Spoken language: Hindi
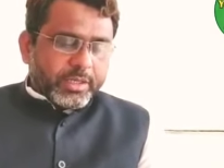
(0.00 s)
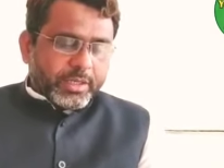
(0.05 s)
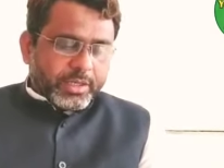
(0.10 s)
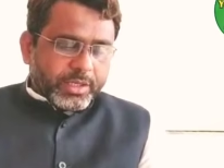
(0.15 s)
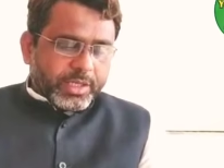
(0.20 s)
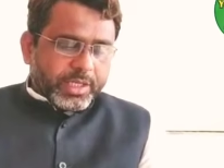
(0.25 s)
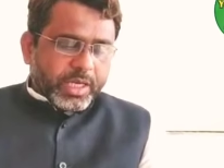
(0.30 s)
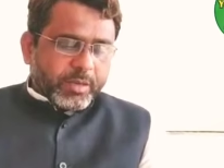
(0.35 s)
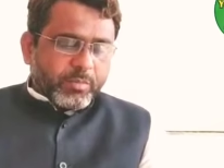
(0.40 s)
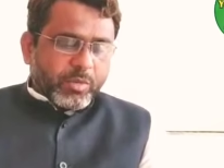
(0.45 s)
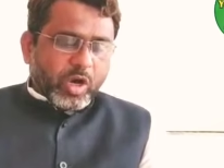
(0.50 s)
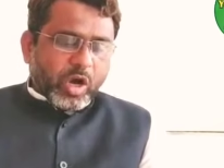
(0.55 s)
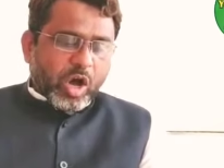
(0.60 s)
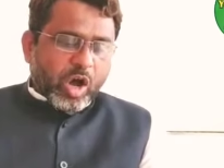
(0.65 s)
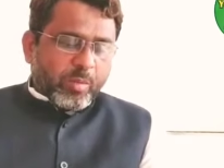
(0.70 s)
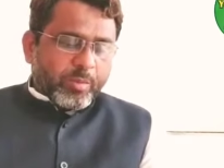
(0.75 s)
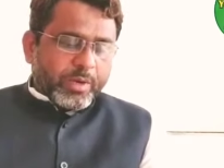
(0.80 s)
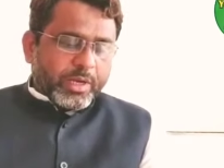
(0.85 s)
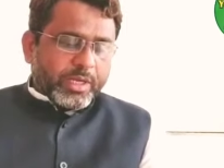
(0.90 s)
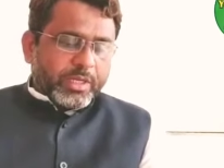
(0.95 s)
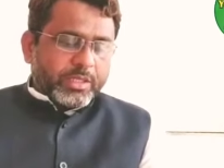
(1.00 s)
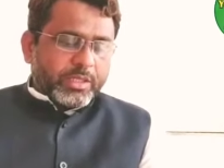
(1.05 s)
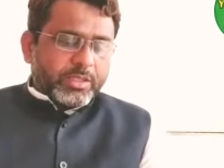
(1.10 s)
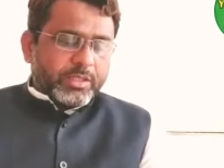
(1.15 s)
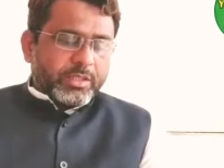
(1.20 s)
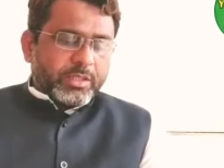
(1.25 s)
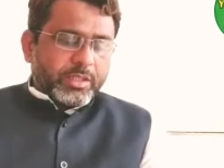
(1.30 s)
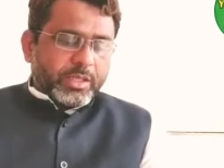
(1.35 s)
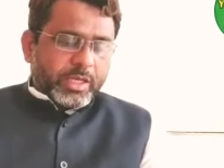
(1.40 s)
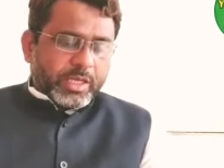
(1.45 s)
डीएम ऑब्लिक
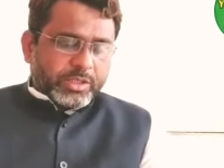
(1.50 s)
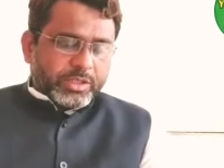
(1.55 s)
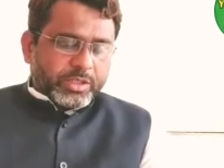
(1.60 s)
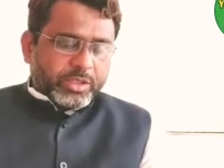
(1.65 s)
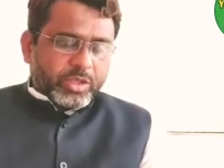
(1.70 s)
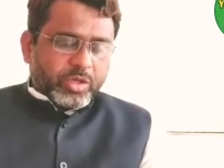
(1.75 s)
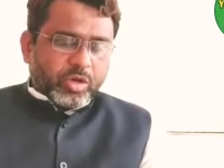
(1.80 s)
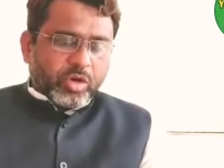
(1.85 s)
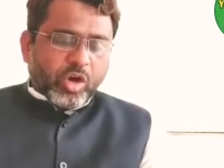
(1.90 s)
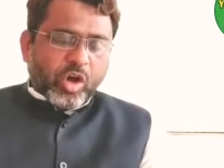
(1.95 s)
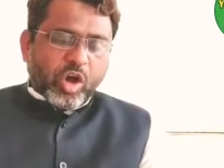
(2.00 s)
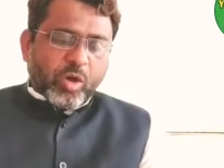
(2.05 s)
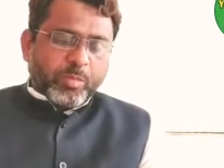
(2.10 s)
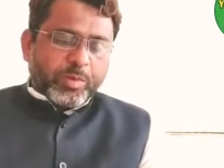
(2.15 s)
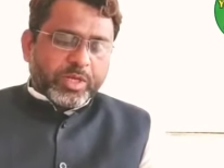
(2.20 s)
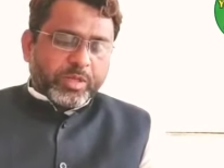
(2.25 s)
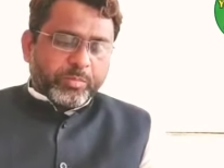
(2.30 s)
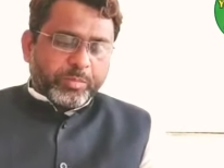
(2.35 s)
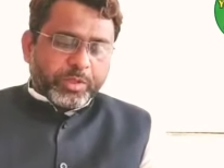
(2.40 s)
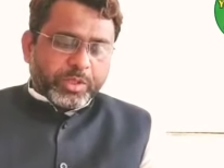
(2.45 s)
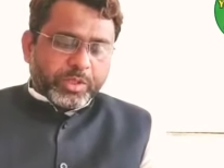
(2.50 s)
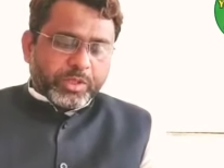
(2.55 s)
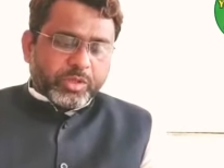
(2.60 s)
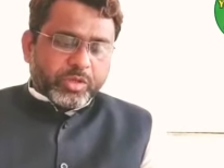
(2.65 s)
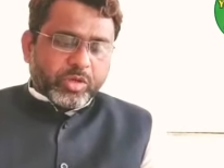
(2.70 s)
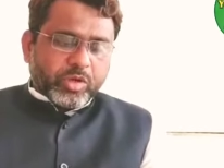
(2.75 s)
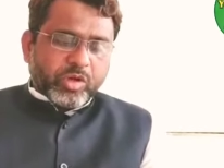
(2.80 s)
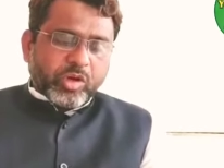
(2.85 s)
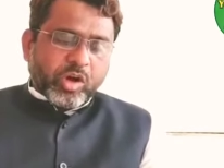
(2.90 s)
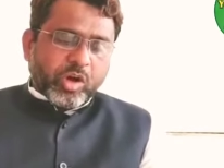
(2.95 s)
एसडीओ ऑब्लिक
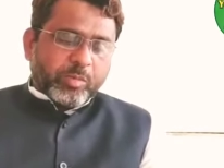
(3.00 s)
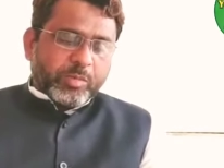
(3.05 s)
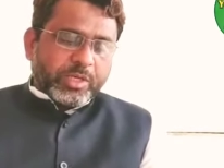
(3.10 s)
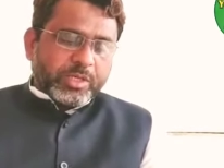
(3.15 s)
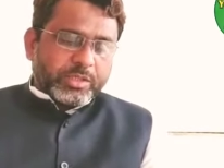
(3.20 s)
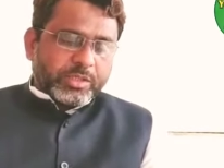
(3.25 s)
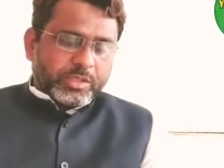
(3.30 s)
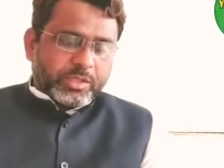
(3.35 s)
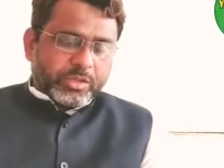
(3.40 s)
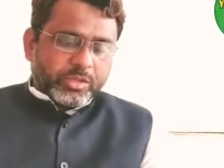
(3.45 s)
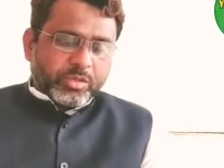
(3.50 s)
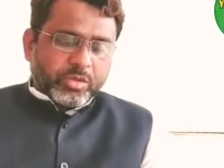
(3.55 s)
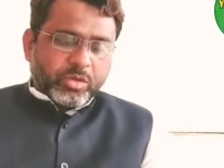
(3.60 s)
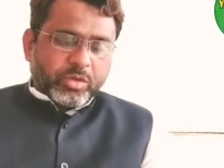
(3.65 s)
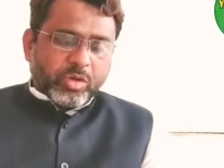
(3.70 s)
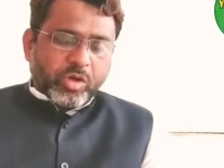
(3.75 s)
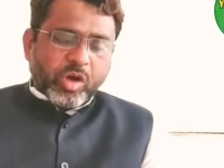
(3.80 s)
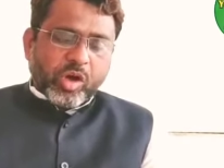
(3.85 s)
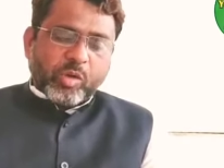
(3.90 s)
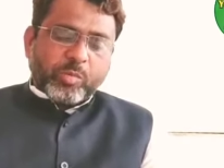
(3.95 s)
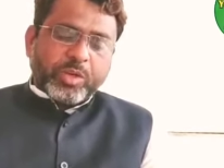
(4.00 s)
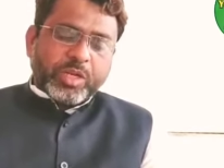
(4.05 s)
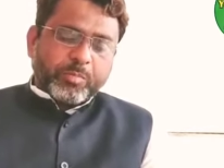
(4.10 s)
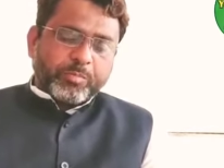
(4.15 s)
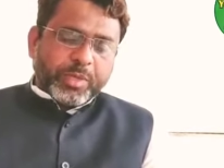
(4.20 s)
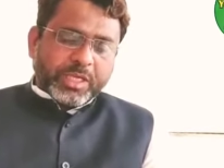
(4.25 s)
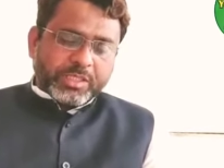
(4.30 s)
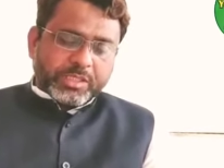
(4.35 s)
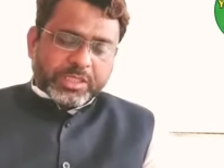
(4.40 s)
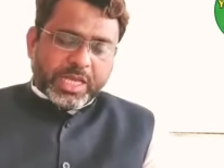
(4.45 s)
बीडीओ ऑब्लिक सीओ ऑब्लिक
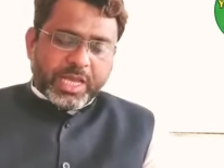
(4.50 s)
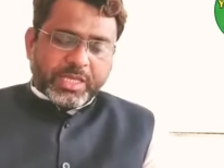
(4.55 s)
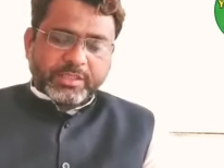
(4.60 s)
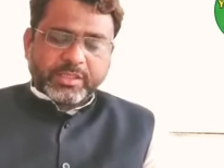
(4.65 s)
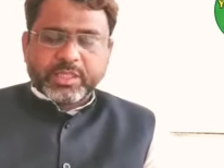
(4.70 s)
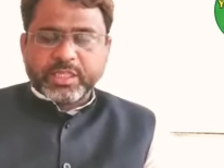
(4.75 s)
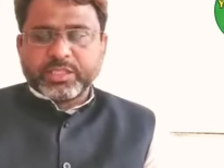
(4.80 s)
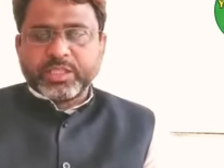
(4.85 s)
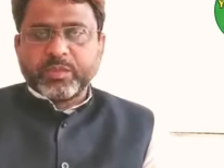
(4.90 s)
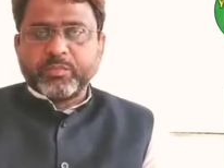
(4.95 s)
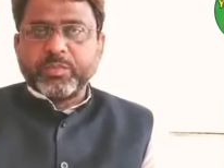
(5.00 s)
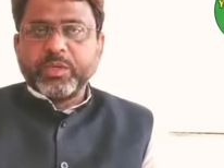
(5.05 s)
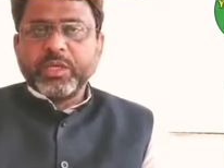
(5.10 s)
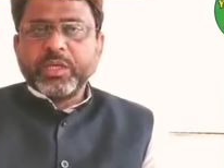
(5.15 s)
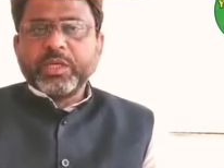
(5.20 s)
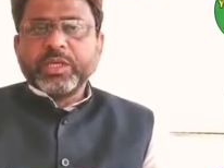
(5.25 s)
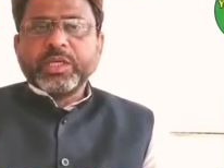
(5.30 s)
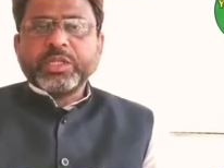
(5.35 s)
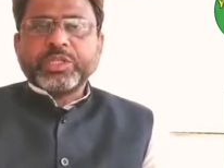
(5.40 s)
पंचायत सचिव